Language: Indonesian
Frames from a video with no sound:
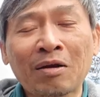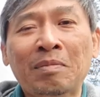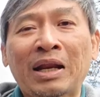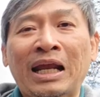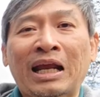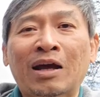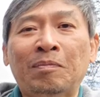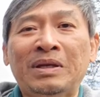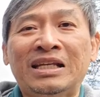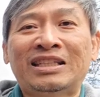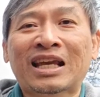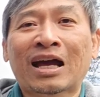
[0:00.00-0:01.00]
mereka
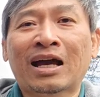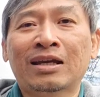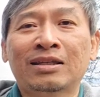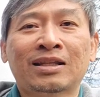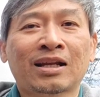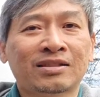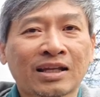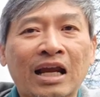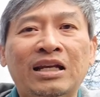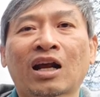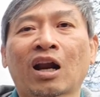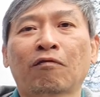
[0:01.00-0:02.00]
bisa
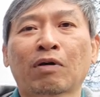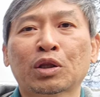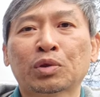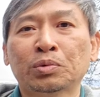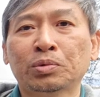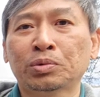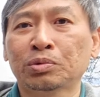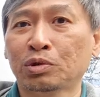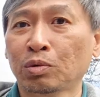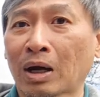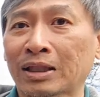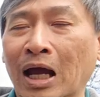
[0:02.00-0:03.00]
selesai dalam waktu
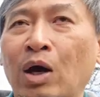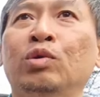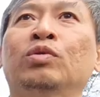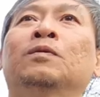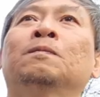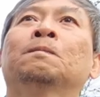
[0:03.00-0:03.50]
2 tahun.